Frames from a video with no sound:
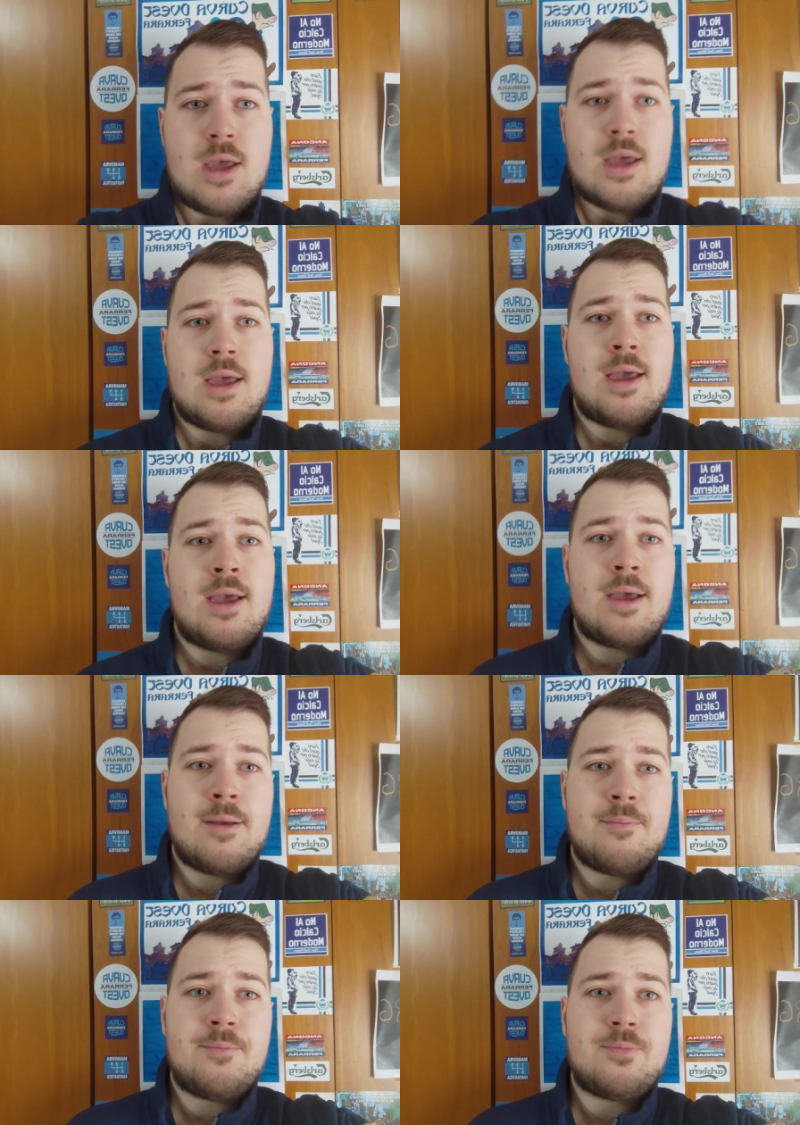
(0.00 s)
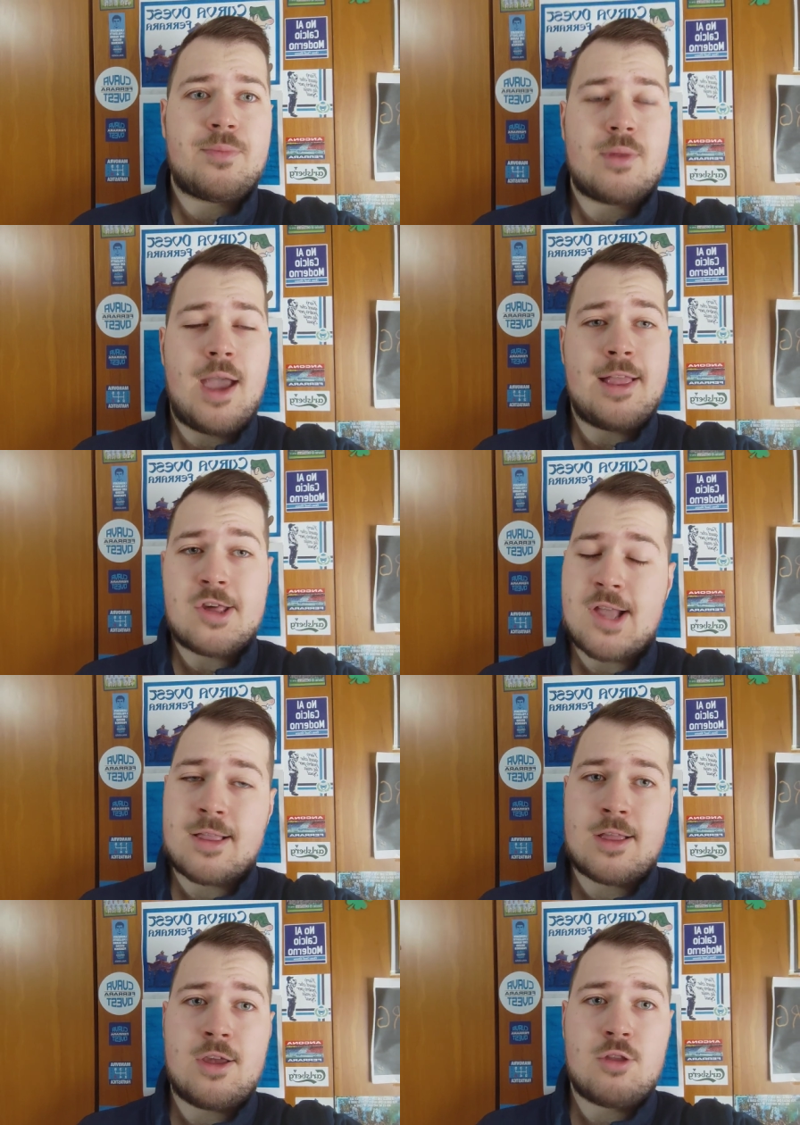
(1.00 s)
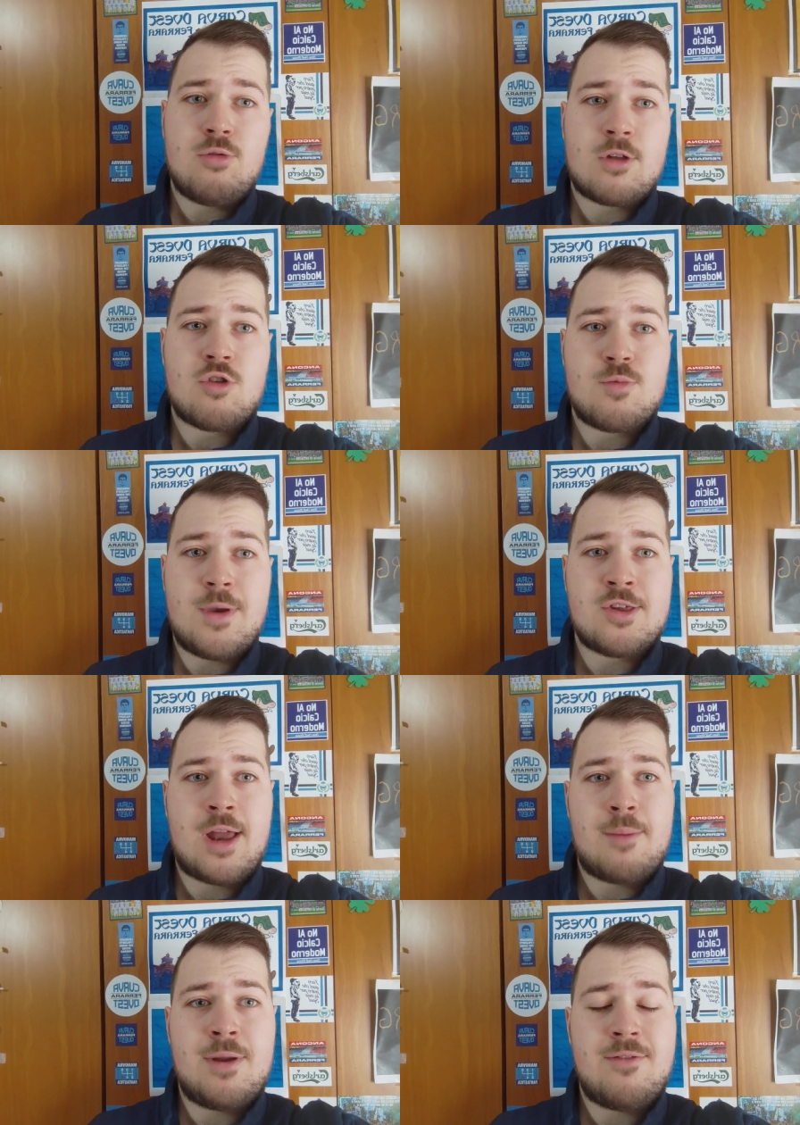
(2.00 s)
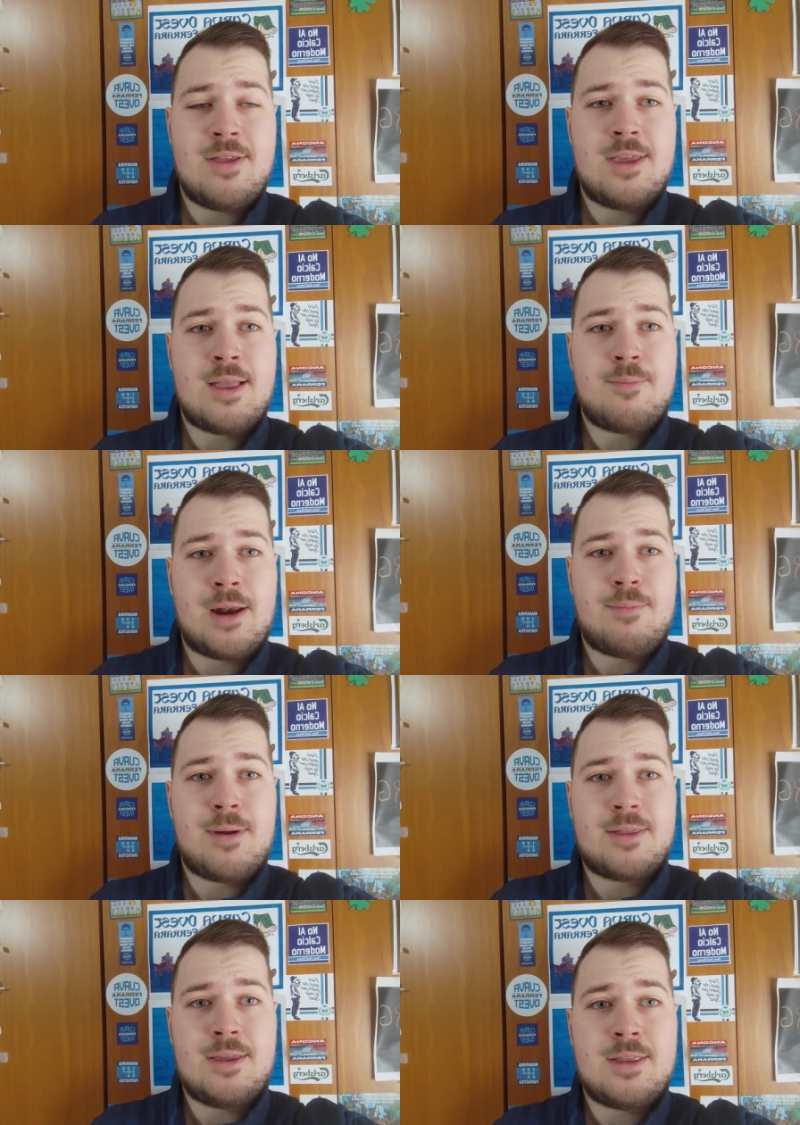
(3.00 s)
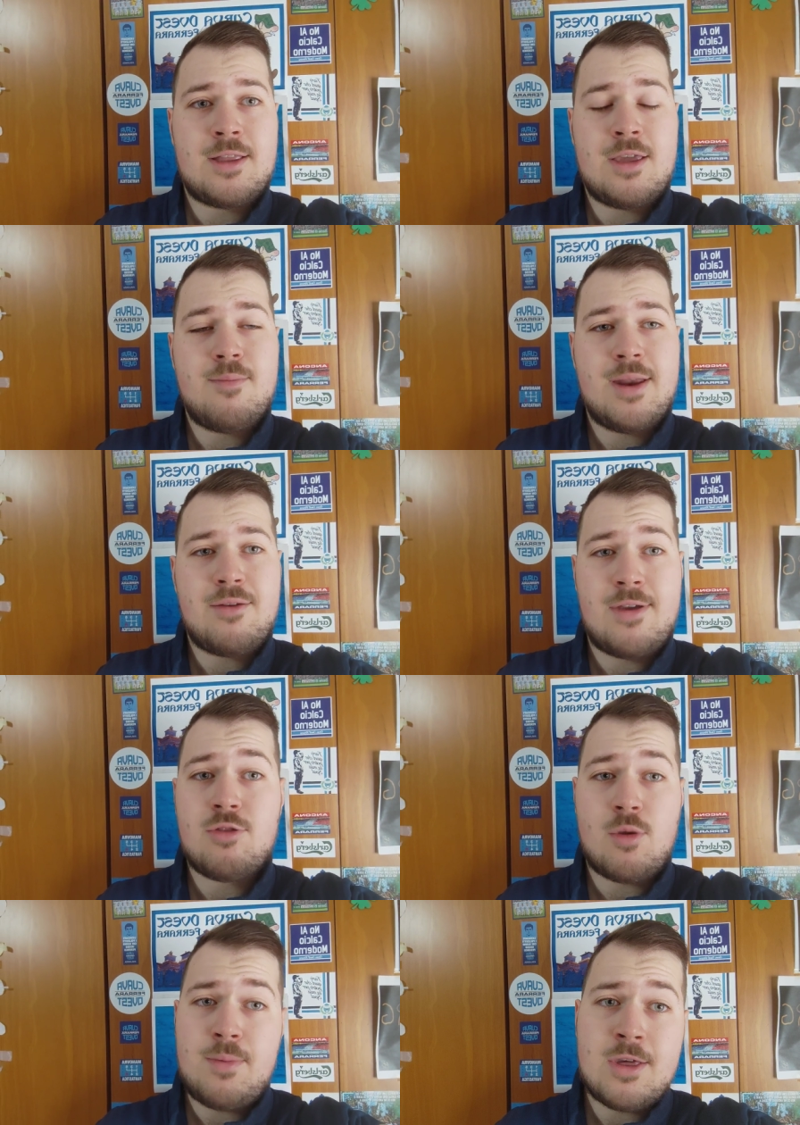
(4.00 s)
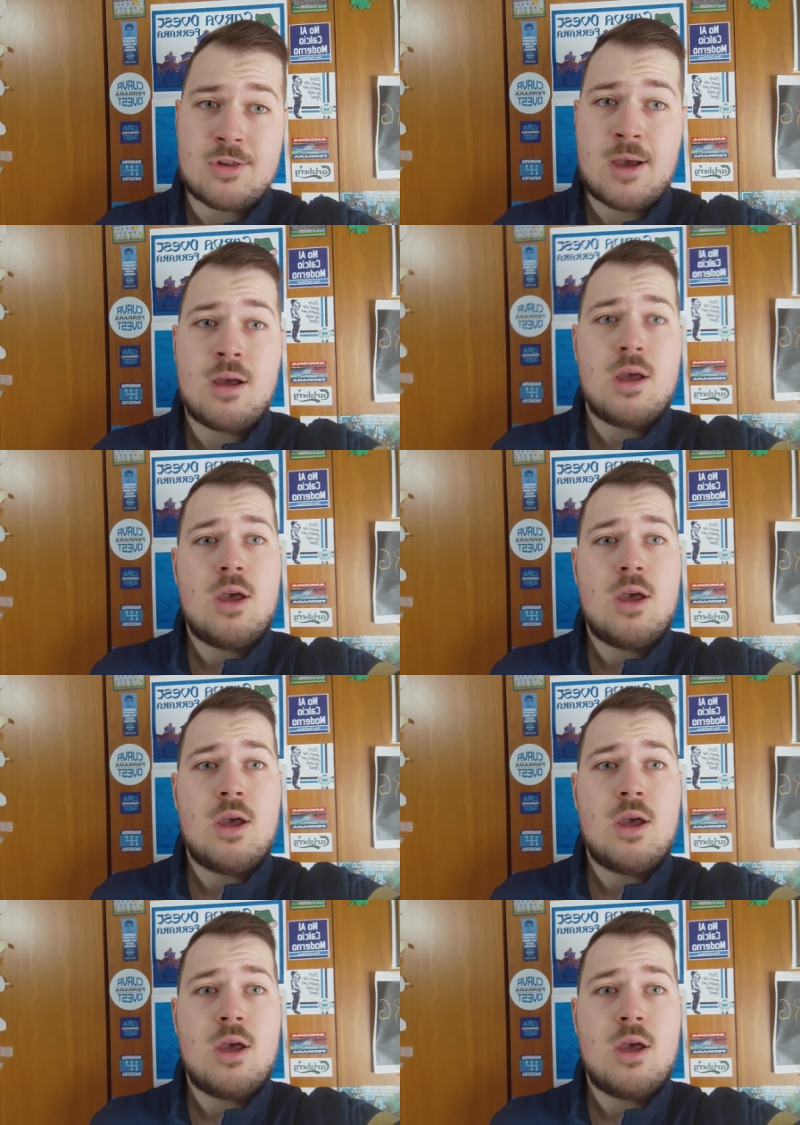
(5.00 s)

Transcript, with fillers: ehm, ed è stata addirittura sospesa la prevendita per le partite di Benevento e Pisa,